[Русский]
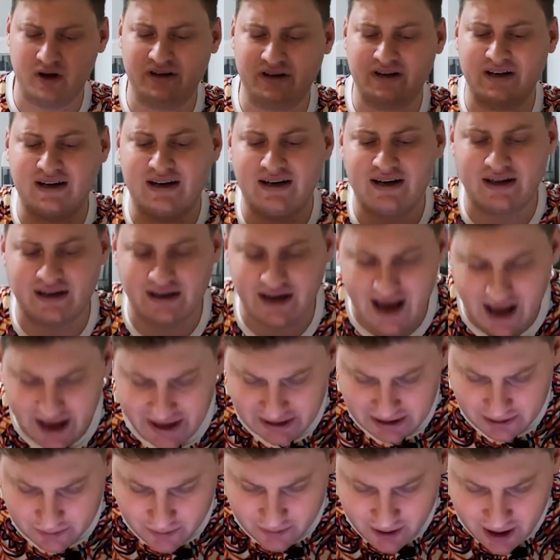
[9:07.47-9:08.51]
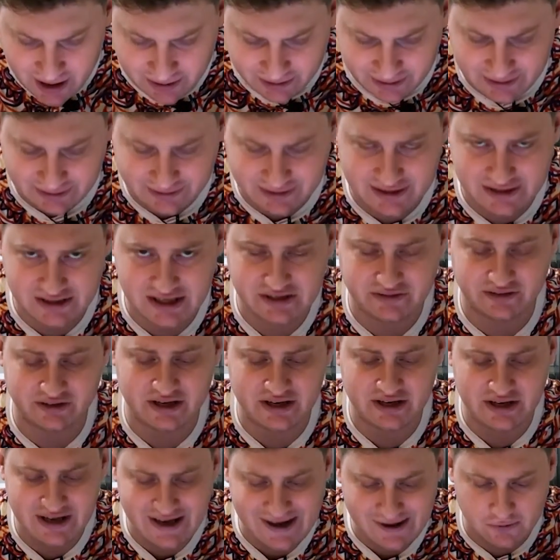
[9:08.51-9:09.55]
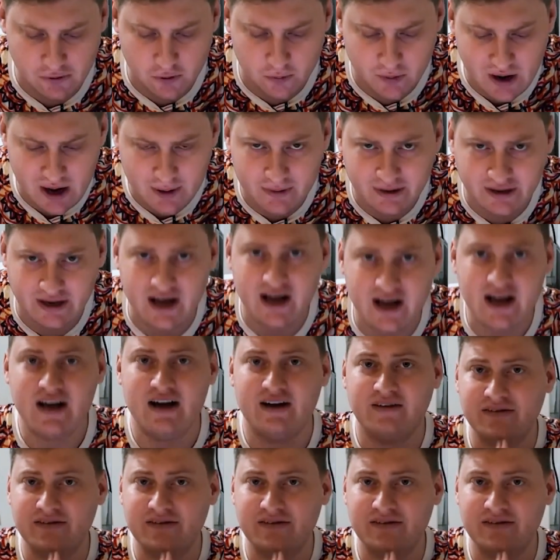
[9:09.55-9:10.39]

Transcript: Это крайне мало, это, естественно, не окупабельно.